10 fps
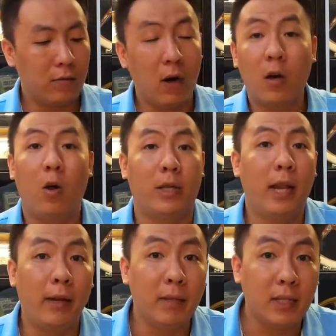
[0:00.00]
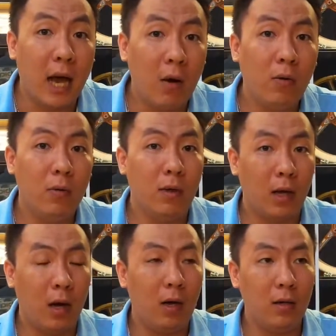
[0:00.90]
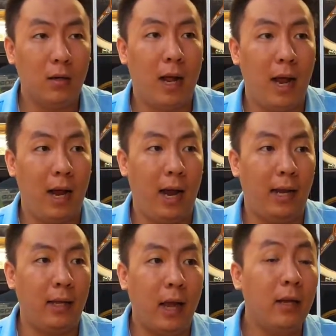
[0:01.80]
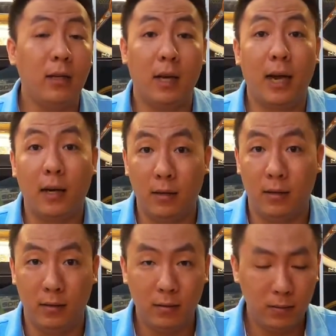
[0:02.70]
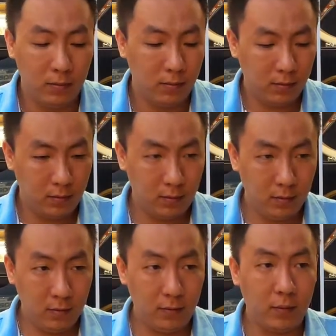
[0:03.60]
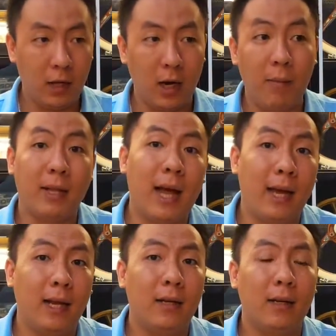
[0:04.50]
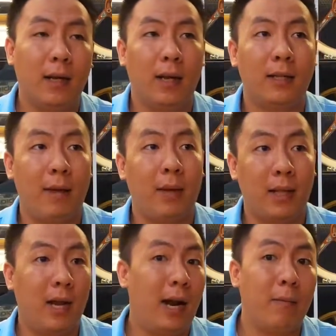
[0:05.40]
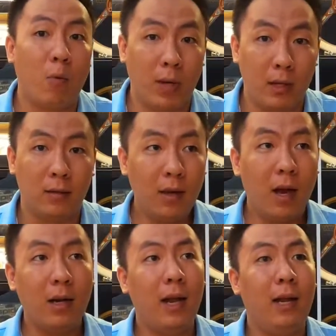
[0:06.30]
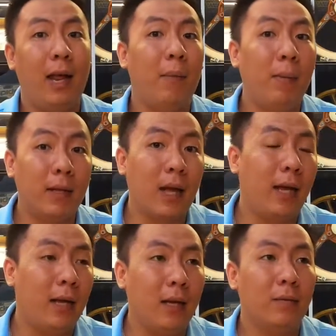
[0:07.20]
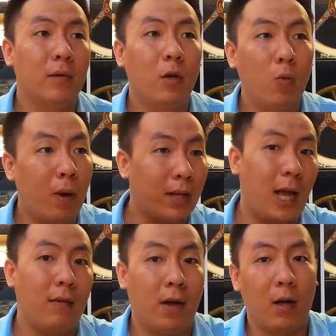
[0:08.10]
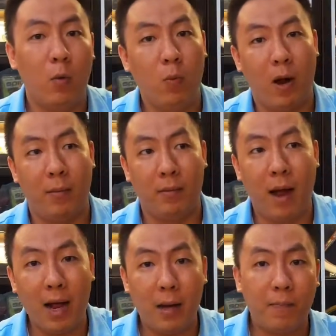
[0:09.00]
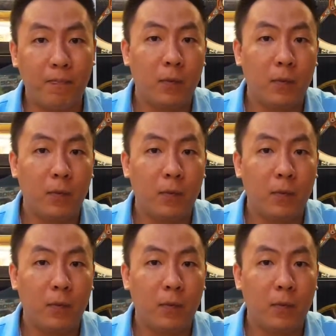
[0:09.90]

vẫn còn chỉ thị 16, đó là hạn chế người dân ra đường. Như cái miền Tây đó, thì hiện tại miền Tây là đang bùng dịch, nên khi anh em ở miền Tây á, khúc miền Tây và khúc ngoài miền Bắc á,